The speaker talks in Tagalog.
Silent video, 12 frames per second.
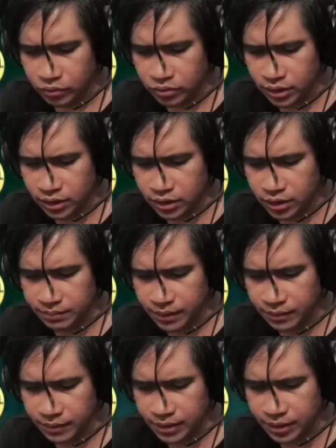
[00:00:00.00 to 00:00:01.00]
Putang ina, di
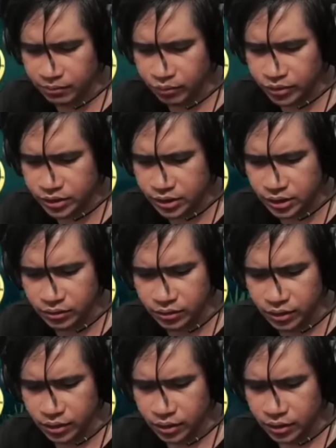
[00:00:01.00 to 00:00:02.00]
pa namatay yung buwisit
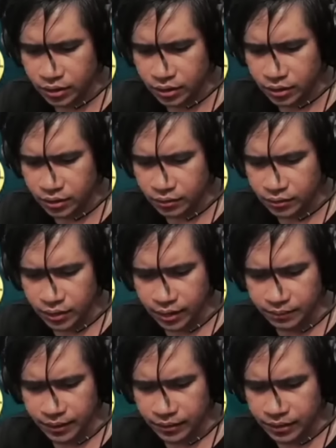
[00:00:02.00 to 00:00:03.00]
na yun.
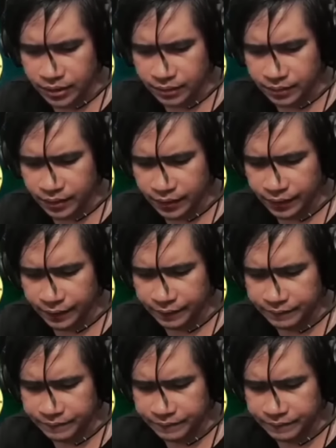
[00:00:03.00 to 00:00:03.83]
Lang pre, wait lang pre.